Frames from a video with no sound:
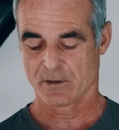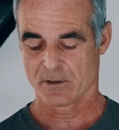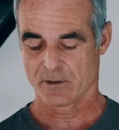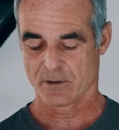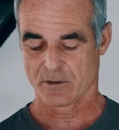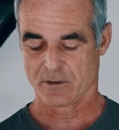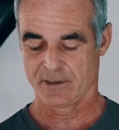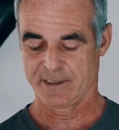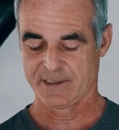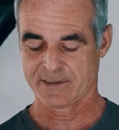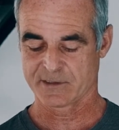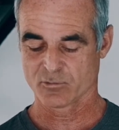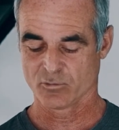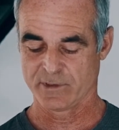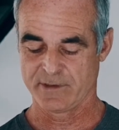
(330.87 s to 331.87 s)
euh,
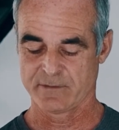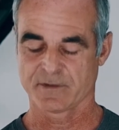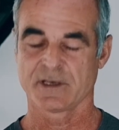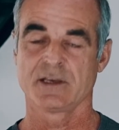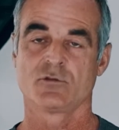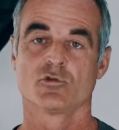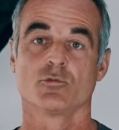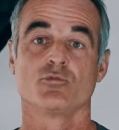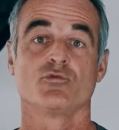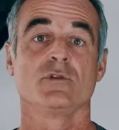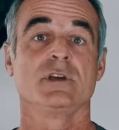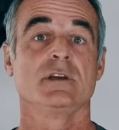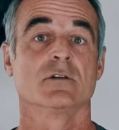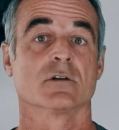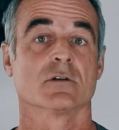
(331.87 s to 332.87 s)
ils sont livrés
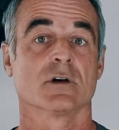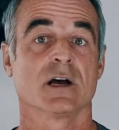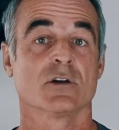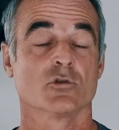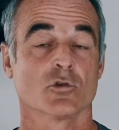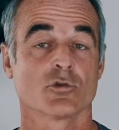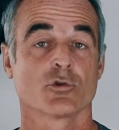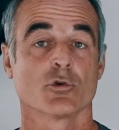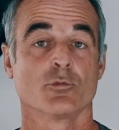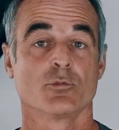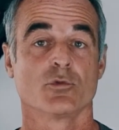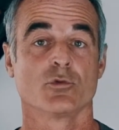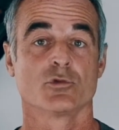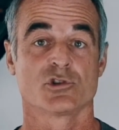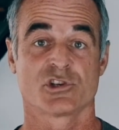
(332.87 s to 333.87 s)
depuis euh, un
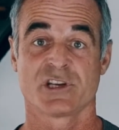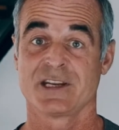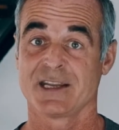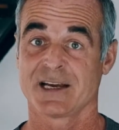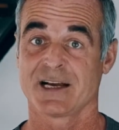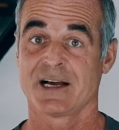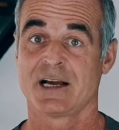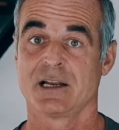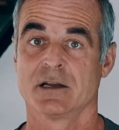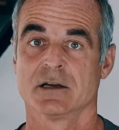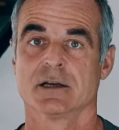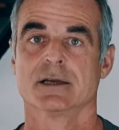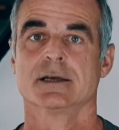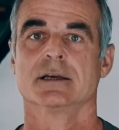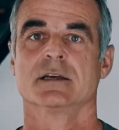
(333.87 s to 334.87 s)
entrepôt
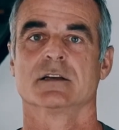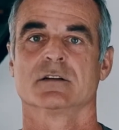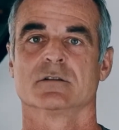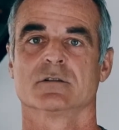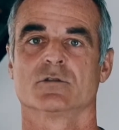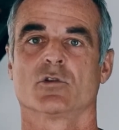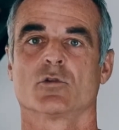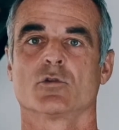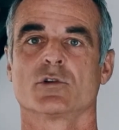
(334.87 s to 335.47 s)
général euh,